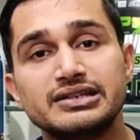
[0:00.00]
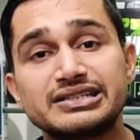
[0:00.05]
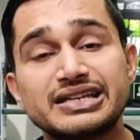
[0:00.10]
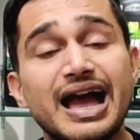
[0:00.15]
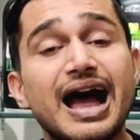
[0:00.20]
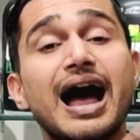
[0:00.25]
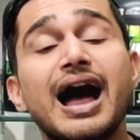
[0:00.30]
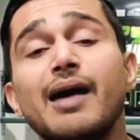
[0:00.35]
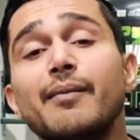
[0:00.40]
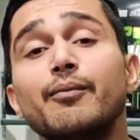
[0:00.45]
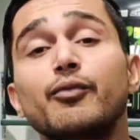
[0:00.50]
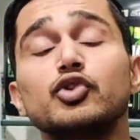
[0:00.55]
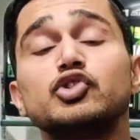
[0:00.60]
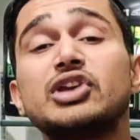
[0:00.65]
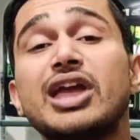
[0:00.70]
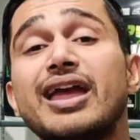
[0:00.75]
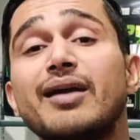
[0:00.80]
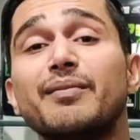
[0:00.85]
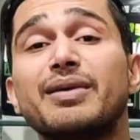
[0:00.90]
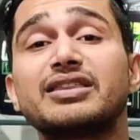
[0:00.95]
यहां
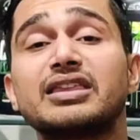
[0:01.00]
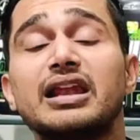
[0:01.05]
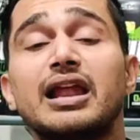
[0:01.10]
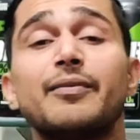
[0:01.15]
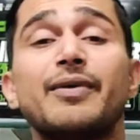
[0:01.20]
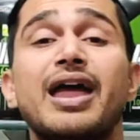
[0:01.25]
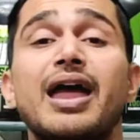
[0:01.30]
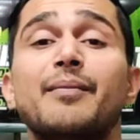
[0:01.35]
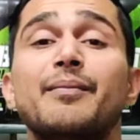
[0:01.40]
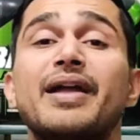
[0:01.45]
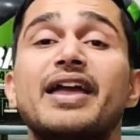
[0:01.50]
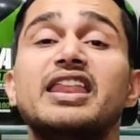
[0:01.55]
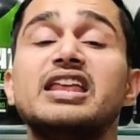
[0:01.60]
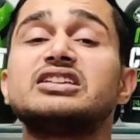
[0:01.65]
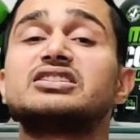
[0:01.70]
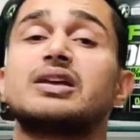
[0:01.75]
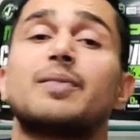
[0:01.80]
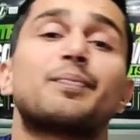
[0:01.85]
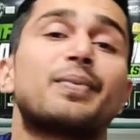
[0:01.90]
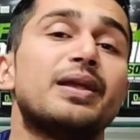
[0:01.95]
मुझे मतलब है मेरी
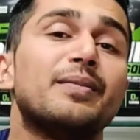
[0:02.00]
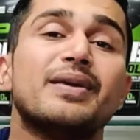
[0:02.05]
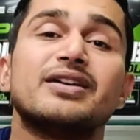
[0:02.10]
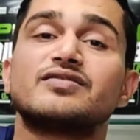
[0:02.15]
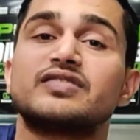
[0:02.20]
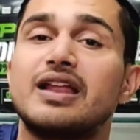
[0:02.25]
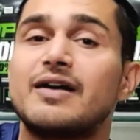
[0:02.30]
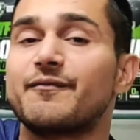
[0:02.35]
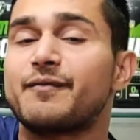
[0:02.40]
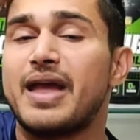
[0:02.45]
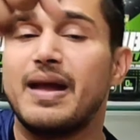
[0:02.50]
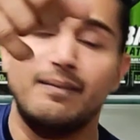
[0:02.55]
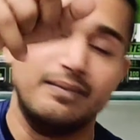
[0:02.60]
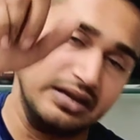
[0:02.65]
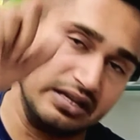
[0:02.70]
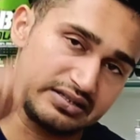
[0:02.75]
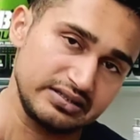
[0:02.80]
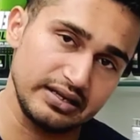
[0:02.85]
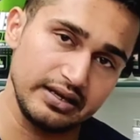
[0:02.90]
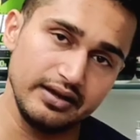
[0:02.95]
सप्लीमेंट्स ला
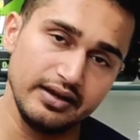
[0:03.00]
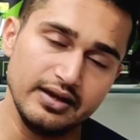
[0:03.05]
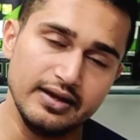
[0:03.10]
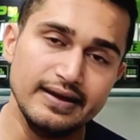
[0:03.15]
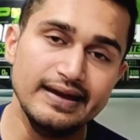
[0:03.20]
फैमिली से